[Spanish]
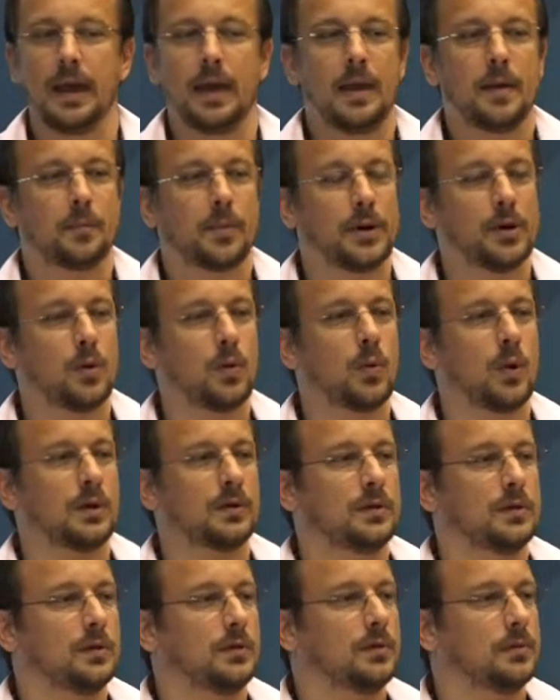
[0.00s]
pero
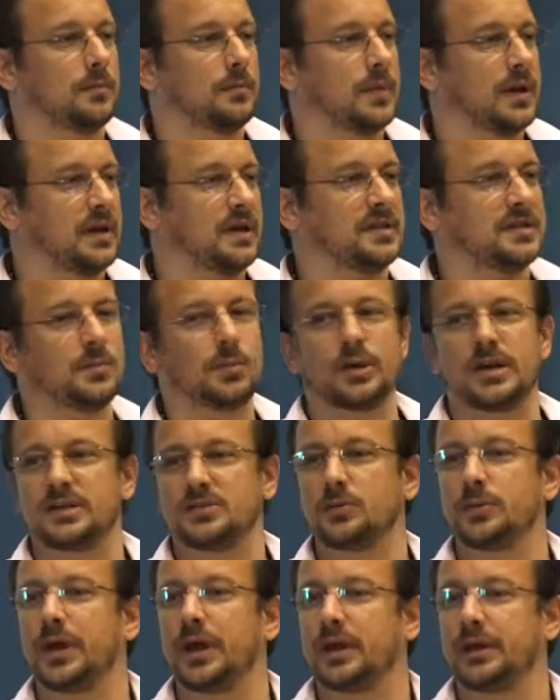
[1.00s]
cuando me quise poner a hacer
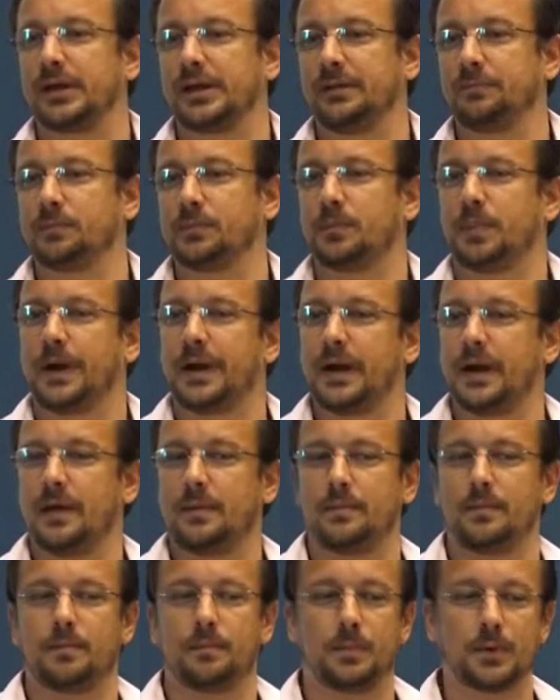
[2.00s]
un script
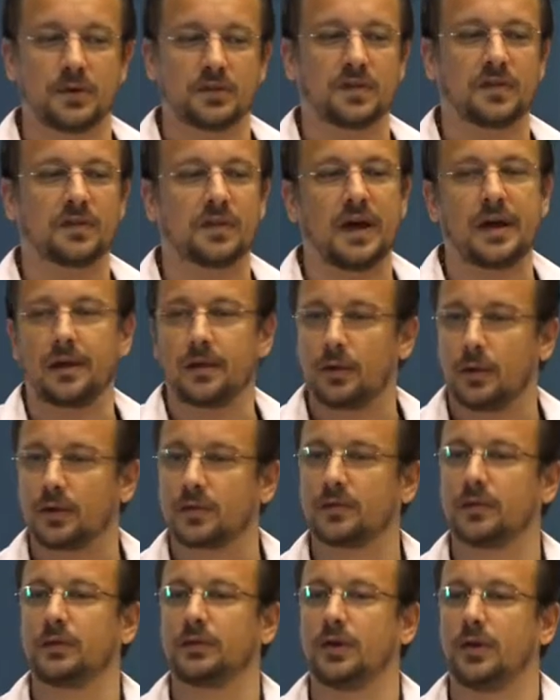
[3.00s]
para procesar los
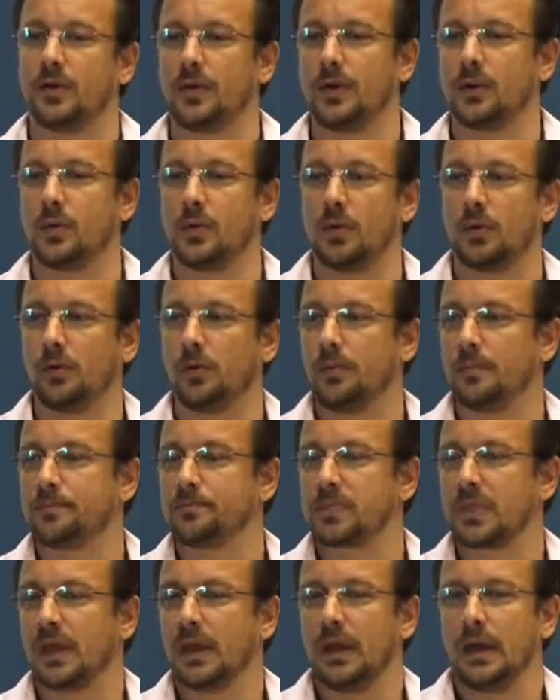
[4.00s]
resultados de Google,
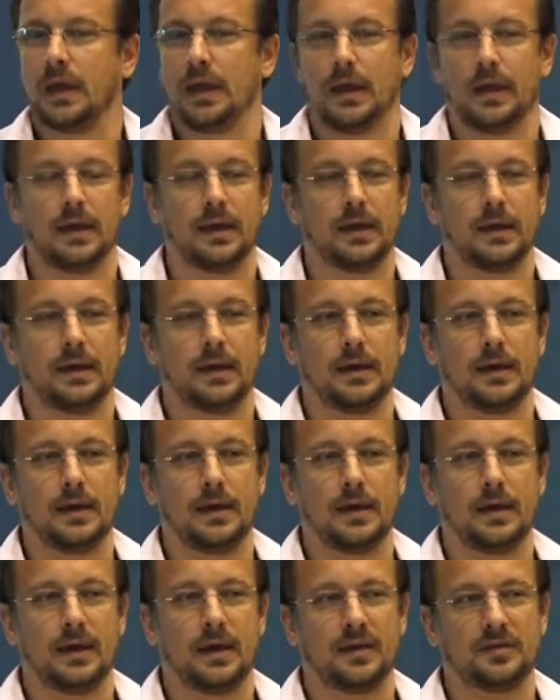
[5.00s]

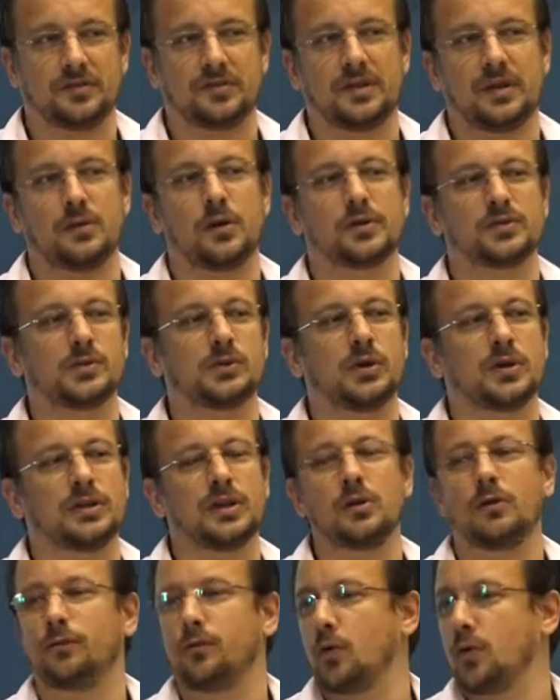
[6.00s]
eh, los resultados están
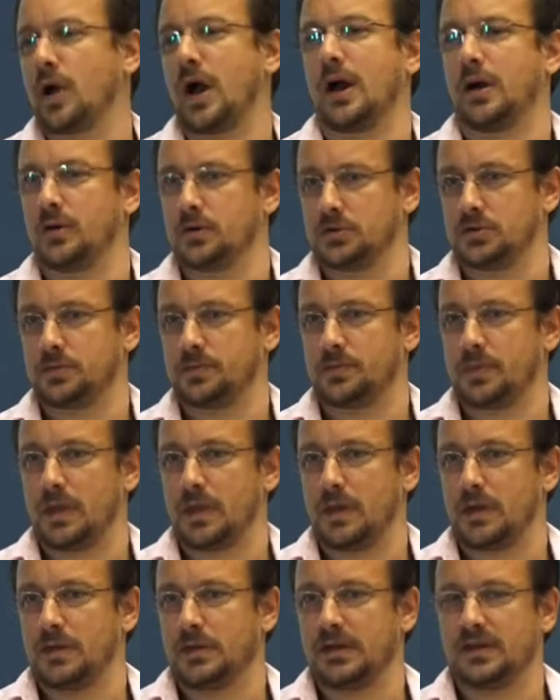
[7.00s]
ofuscados.
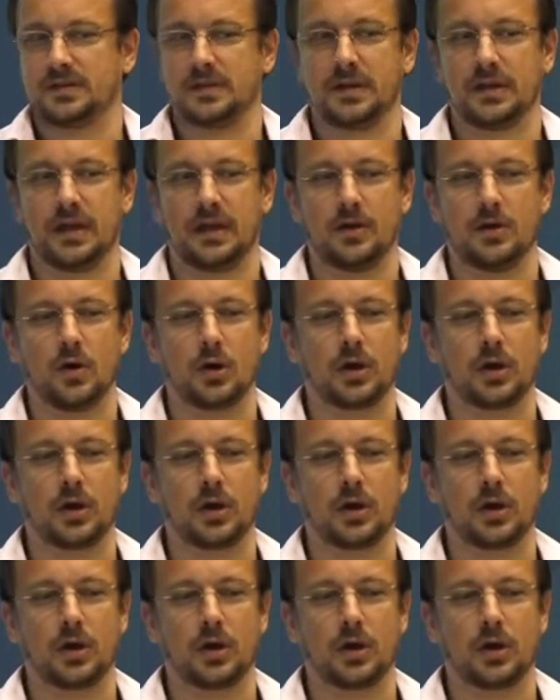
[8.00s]
Quiere decir que lo